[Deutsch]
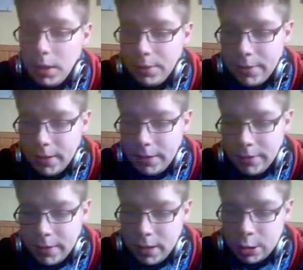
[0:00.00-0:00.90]
Sehr,
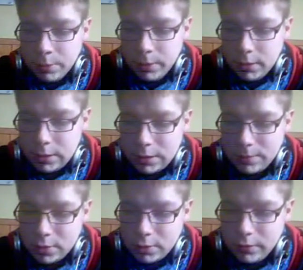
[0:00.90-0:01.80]
sehr geiles Spiel. Ich
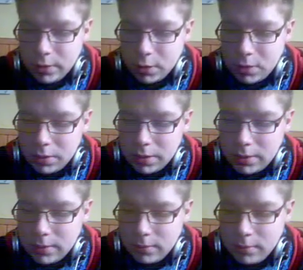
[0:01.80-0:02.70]
habe auch schon viel
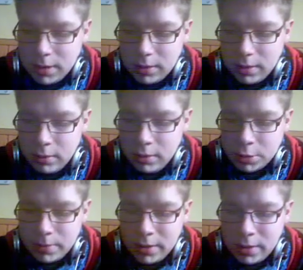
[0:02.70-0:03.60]
gezockt. Macht einen
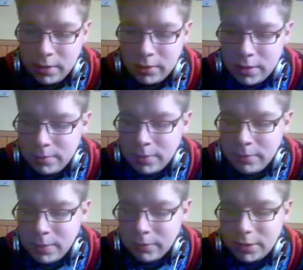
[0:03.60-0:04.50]
Höllenspaß. Halt, man
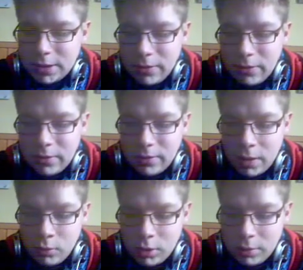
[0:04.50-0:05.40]
merkt wirklich, dass
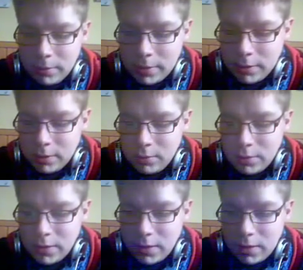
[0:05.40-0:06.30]
da Rock, äh,
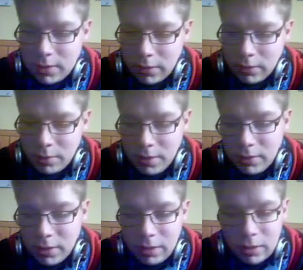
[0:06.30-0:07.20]
Rockstar das
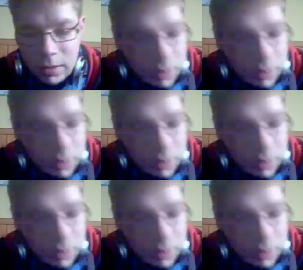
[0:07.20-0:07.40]
gemacht hat.